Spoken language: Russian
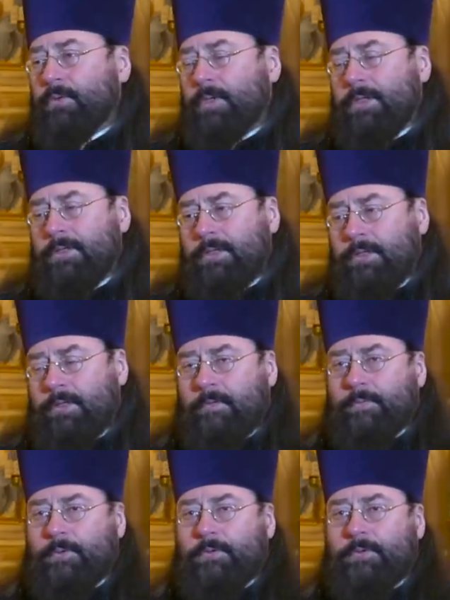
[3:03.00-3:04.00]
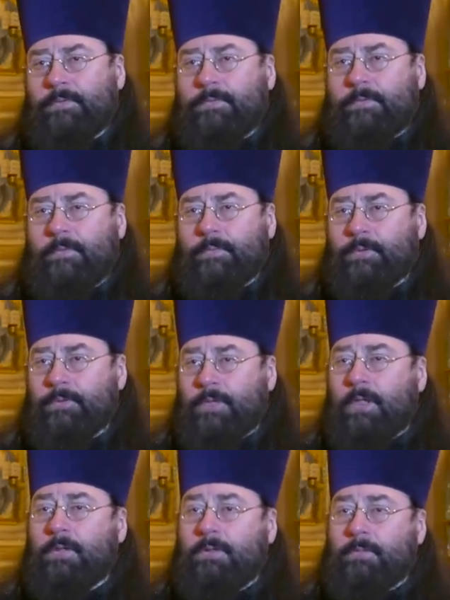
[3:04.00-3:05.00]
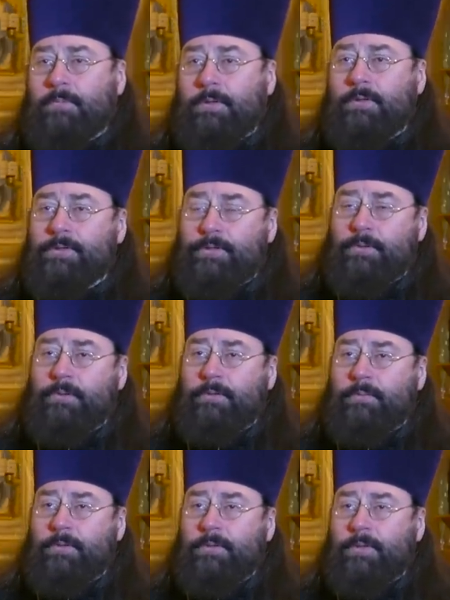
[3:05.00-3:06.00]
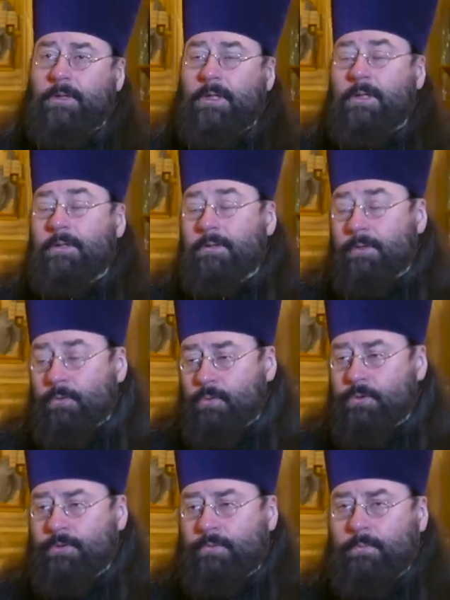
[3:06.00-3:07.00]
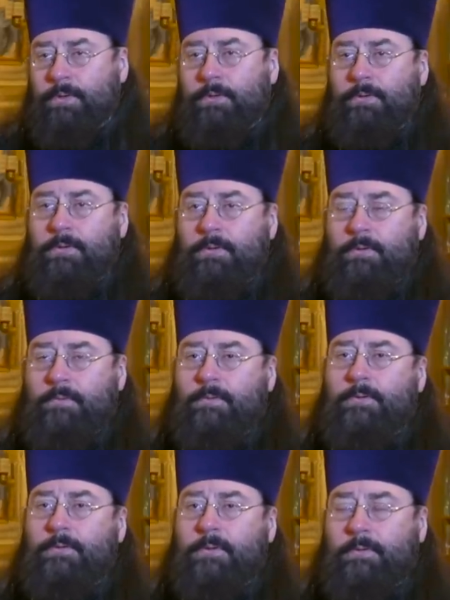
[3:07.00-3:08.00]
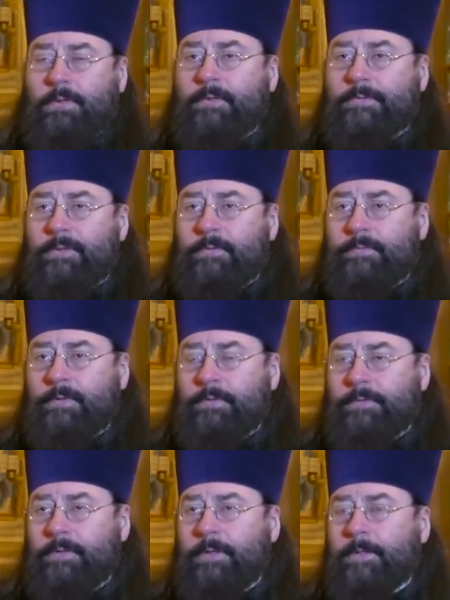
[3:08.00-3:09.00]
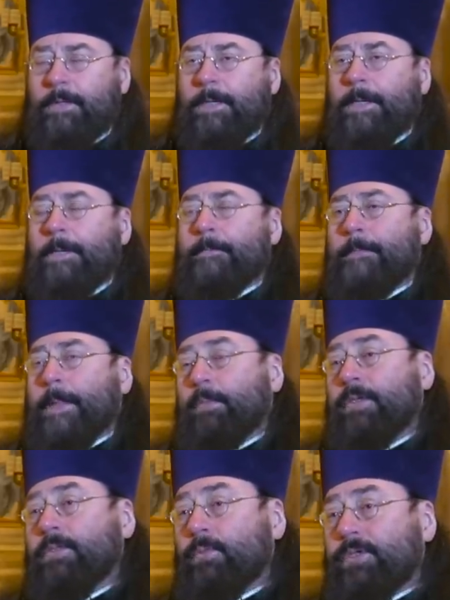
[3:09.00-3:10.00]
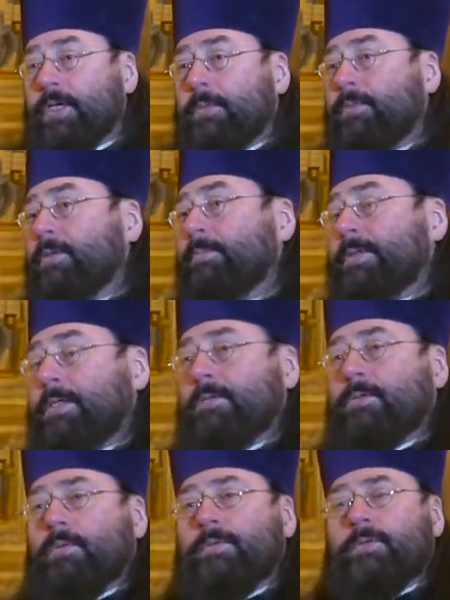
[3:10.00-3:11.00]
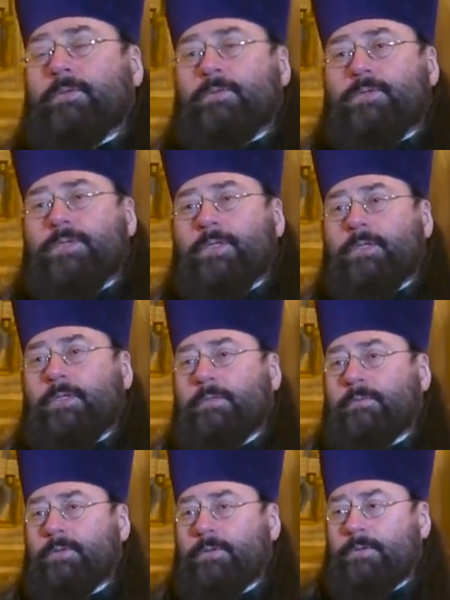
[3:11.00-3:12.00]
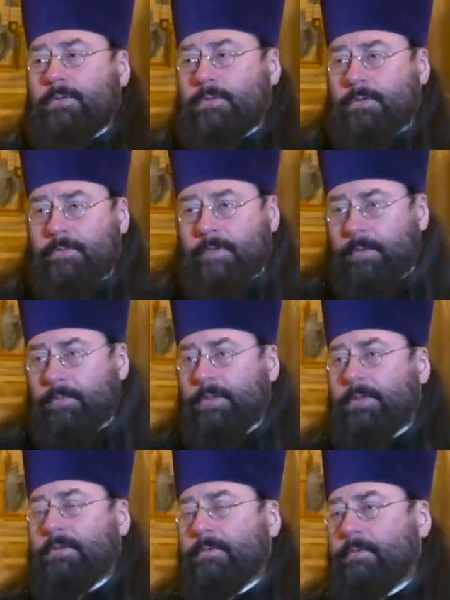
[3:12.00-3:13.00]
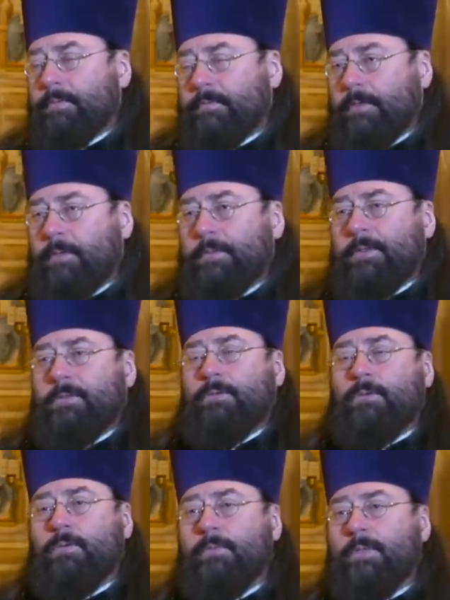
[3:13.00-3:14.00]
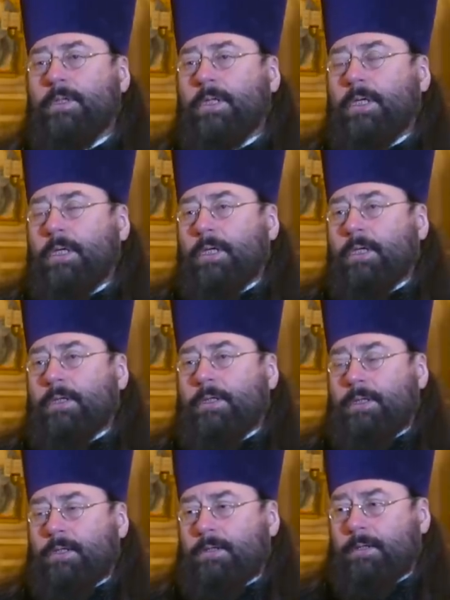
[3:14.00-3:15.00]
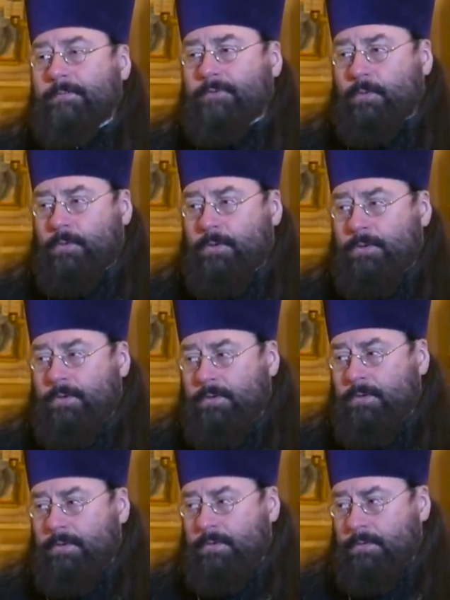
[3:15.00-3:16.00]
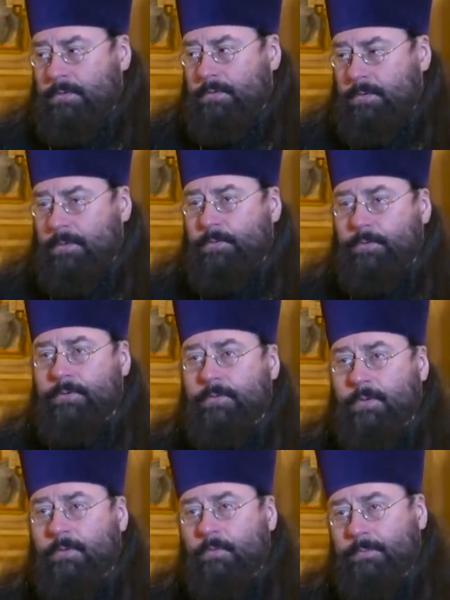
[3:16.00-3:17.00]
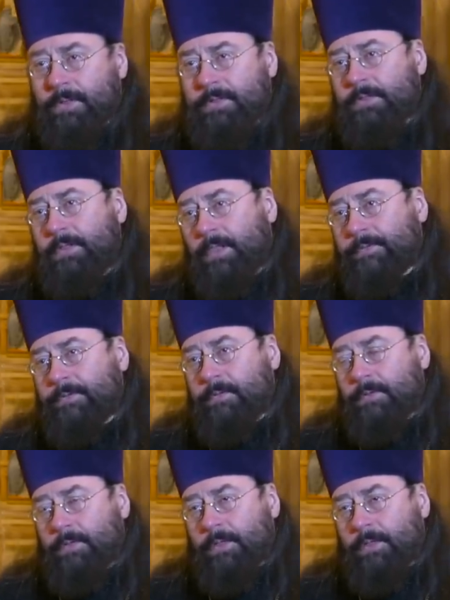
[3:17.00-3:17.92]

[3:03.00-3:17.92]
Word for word: уходили от вопросов. На вопрос, как это было, что это было, да ужас был. Вот ответ фронтовика. Поэтому я был подготовлен уже вот э, своим детством, своим отцом. И когда вдруг э, Господь вот так вот поставил